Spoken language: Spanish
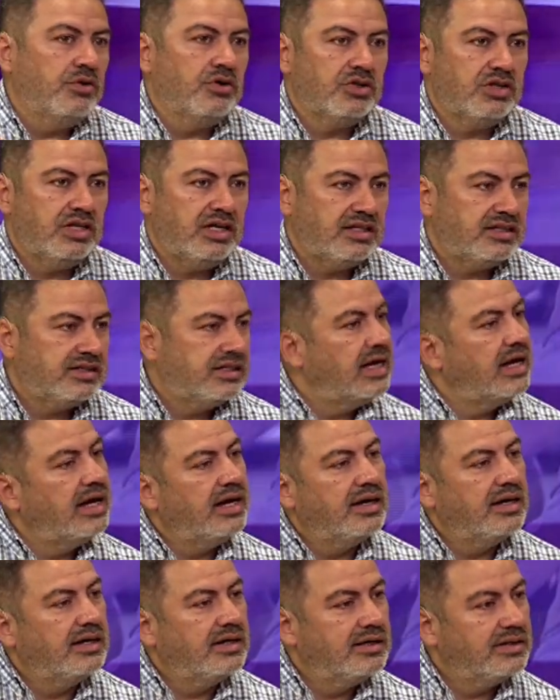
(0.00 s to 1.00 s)
de
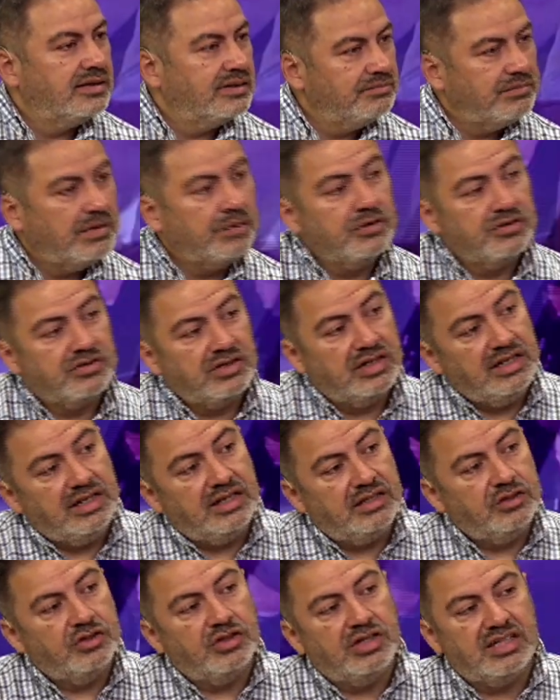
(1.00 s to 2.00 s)
esta, vamos
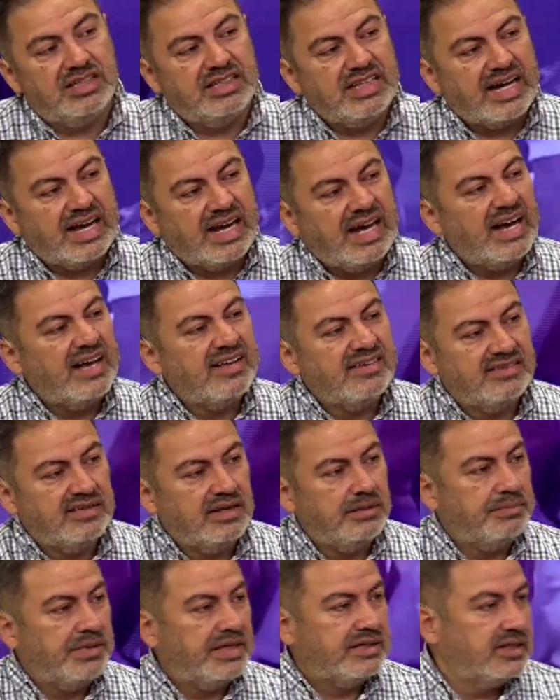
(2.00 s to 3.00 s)
saliendo de esta casa
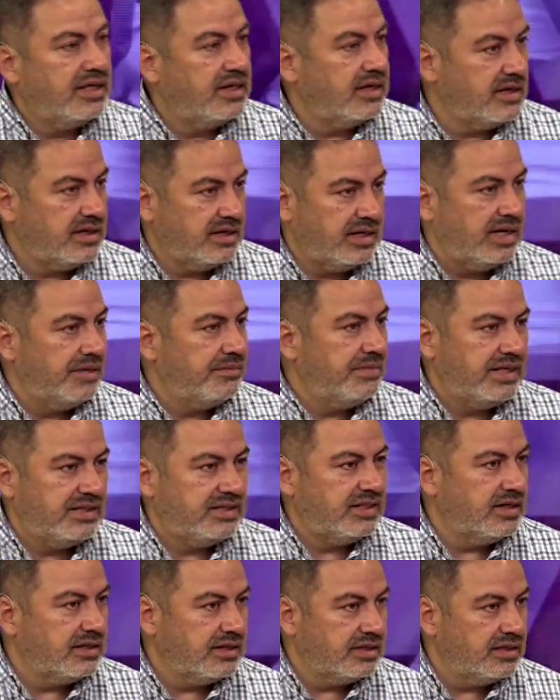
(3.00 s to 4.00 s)
paterna,
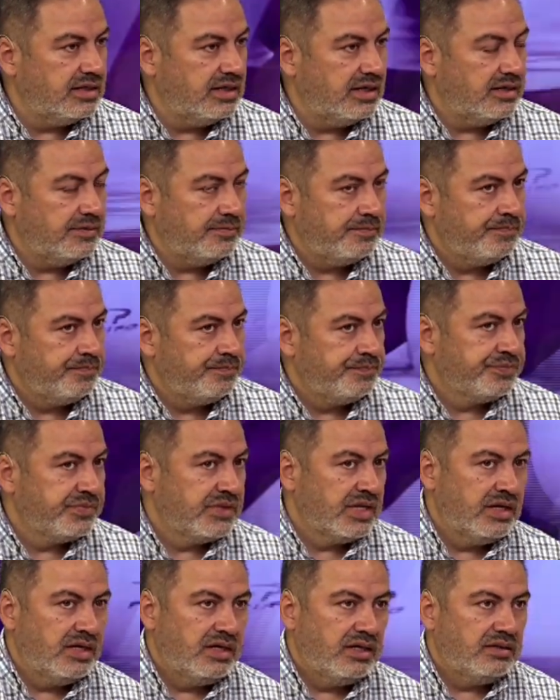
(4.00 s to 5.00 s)
materna,
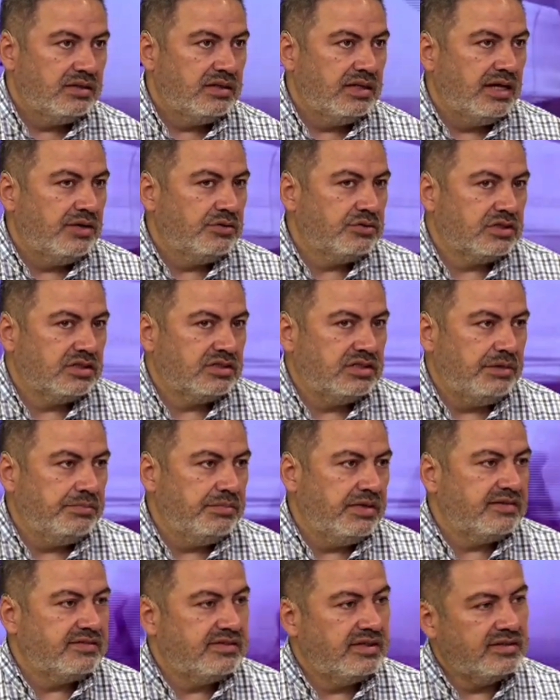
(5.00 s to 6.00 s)
la autoestima
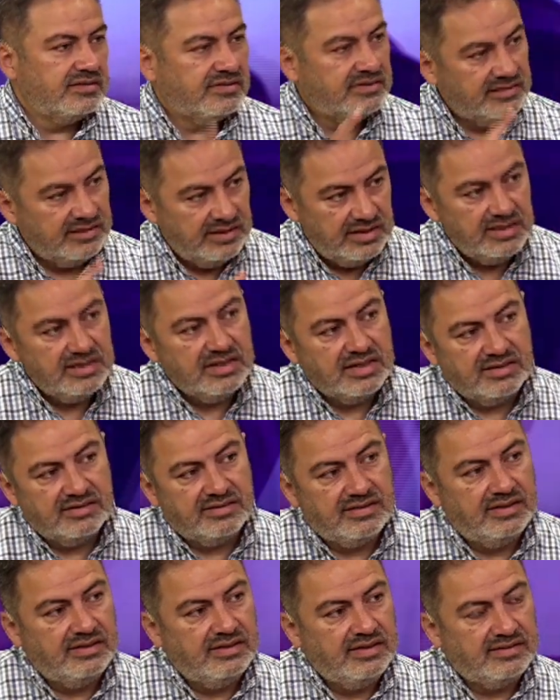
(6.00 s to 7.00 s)
se sigue
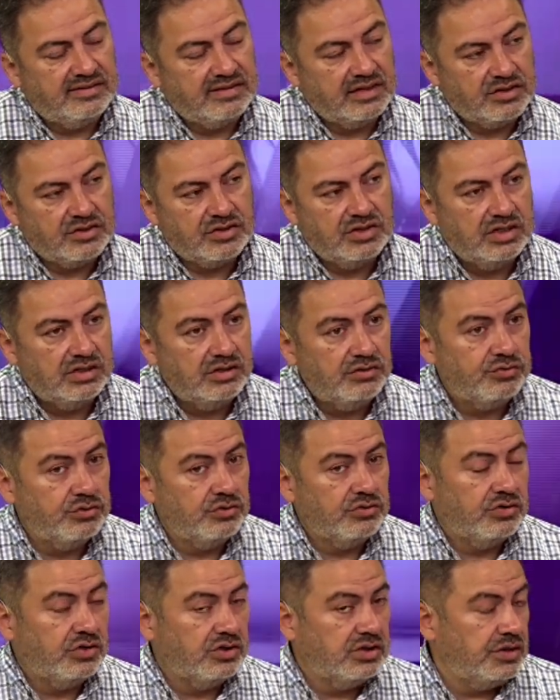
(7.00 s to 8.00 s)
desarrollando en
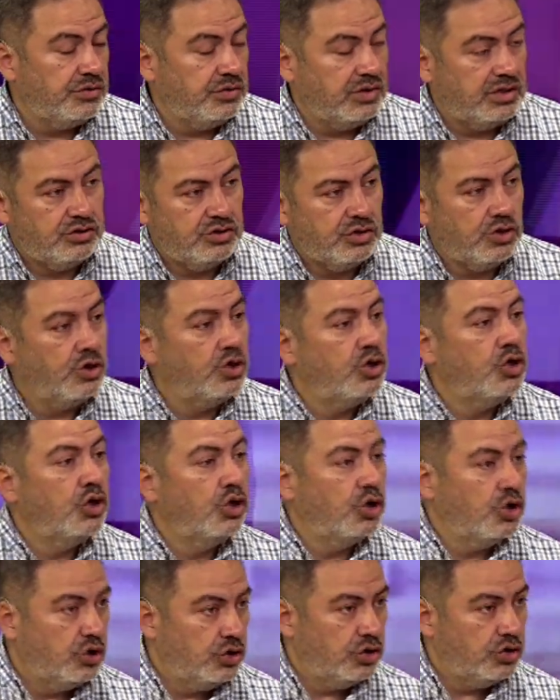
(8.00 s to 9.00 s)
función de nuestros
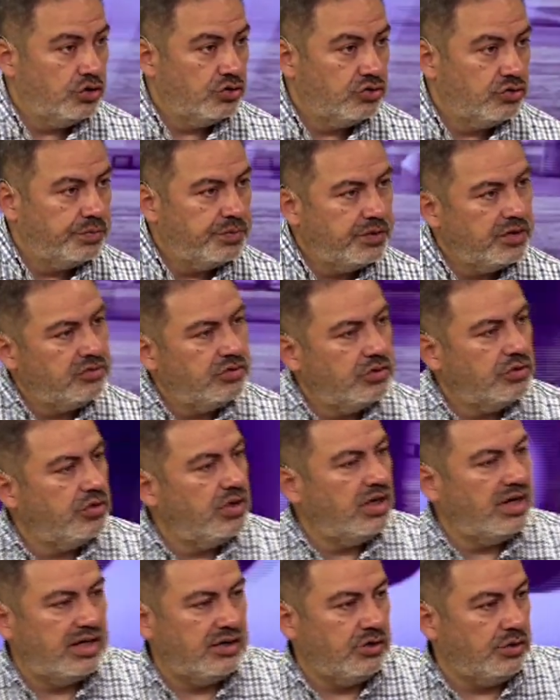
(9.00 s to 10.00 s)
logros. Pero eso no es
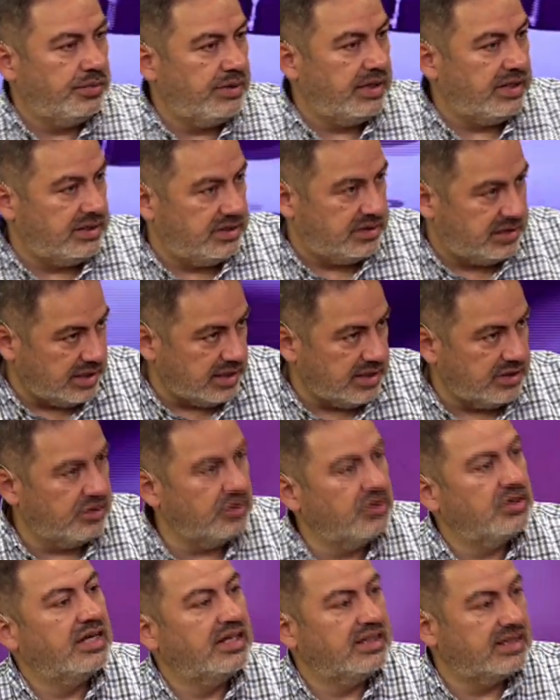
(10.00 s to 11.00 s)
a los 20 años,
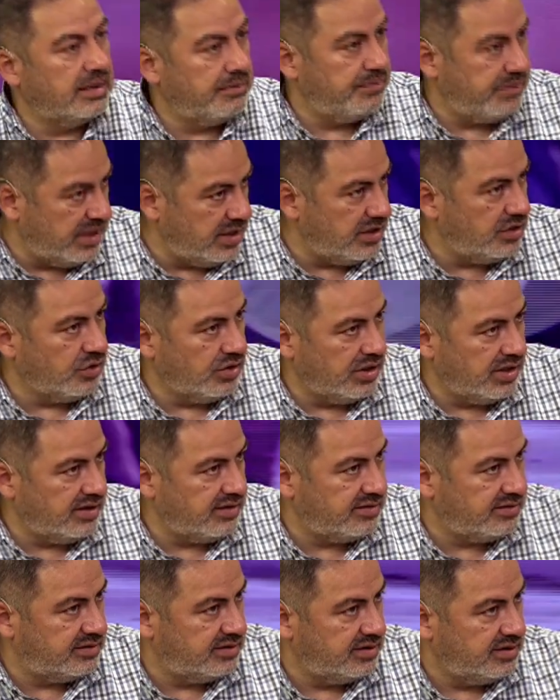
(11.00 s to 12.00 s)
que también lo es,
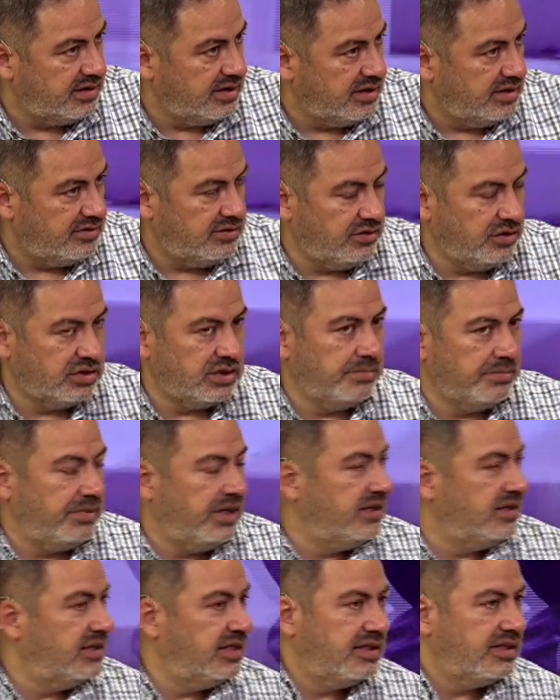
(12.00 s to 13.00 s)
sino también
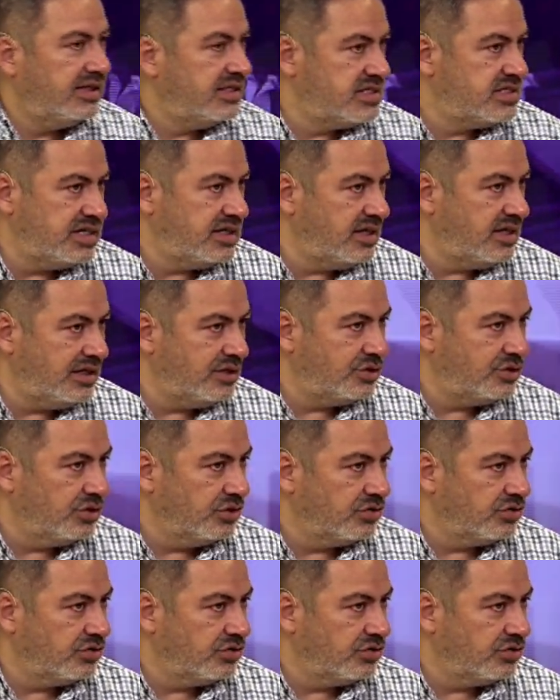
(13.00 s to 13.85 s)
desde chiquitos.